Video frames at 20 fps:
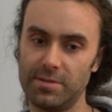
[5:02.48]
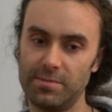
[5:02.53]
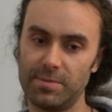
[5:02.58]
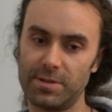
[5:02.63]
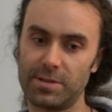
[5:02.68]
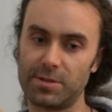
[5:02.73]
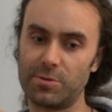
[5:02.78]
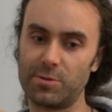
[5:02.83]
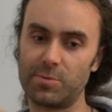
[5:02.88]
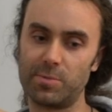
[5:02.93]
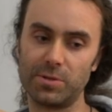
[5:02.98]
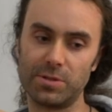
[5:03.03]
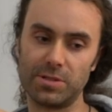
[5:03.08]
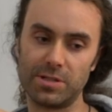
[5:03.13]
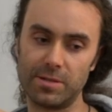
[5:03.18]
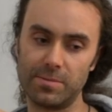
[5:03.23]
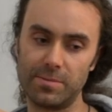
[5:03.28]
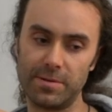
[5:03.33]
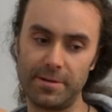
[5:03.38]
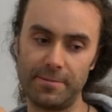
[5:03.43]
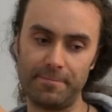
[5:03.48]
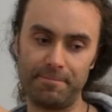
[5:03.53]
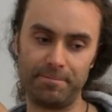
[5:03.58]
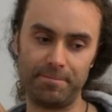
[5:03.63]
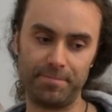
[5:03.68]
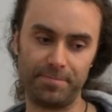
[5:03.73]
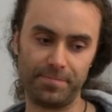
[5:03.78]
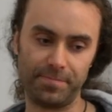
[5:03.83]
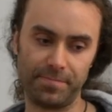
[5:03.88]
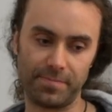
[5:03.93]
masz jakąś potrzebę,
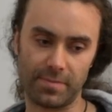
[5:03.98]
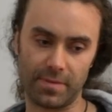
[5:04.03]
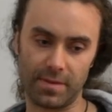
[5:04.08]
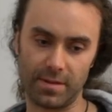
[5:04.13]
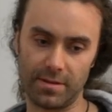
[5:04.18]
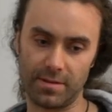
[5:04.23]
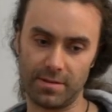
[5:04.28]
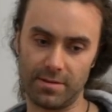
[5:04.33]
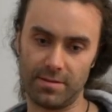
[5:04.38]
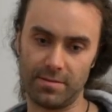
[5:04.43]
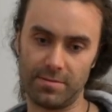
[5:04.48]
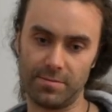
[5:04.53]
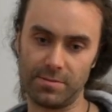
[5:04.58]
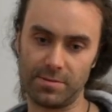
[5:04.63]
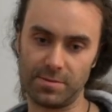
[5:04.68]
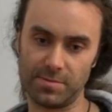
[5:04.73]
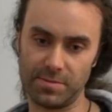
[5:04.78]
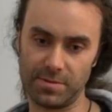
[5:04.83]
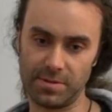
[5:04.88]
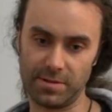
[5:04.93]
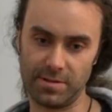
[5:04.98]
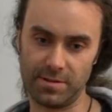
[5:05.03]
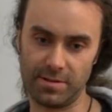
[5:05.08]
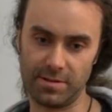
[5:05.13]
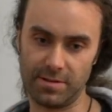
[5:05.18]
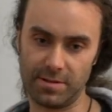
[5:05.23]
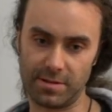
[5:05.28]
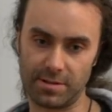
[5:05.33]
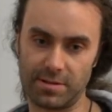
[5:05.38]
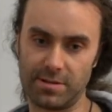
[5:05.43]
e, powiedzmy,
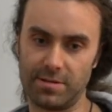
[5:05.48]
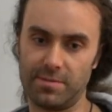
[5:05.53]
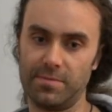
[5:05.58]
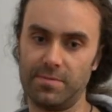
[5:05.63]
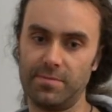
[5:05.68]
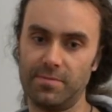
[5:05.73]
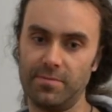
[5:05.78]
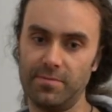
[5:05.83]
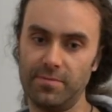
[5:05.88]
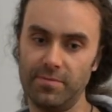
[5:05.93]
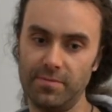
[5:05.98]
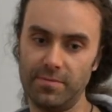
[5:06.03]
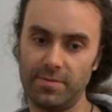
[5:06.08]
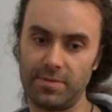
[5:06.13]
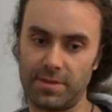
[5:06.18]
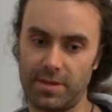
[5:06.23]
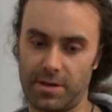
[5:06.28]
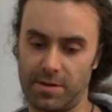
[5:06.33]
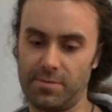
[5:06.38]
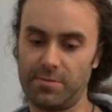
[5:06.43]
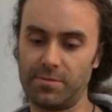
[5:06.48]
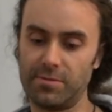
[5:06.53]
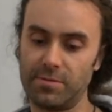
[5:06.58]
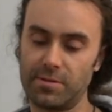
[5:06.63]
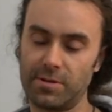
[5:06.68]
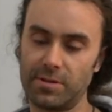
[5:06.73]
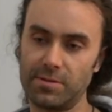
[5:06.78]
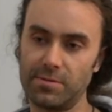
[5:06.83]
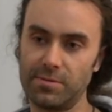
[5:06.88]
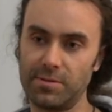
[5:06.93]
ja chciałem taką
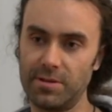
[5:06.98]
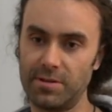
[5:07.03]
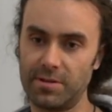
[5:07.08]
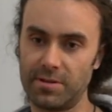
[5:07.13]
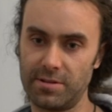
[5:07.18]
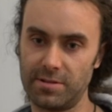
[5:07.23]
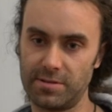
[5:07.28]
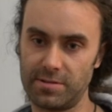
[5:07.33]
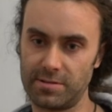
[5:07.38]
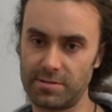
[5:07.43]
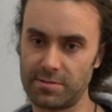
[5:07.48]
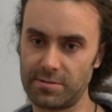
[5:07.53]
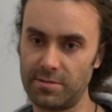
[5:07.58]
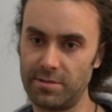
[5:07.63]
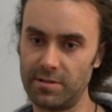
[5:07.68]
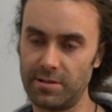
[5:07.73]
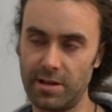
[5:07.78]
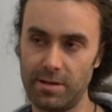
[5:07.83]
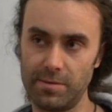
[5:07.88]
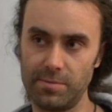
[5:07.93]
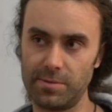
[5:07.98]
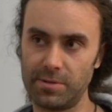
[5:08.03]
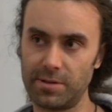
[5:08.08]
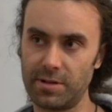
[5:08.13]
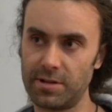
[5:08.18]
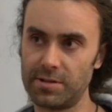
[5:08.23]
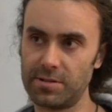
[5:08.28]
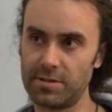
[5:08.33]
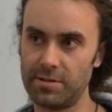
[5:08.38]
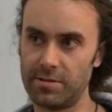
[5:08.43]
konkretną gierkę z kolegami
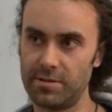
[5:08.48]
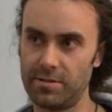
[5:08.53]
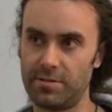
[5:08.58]
pograć.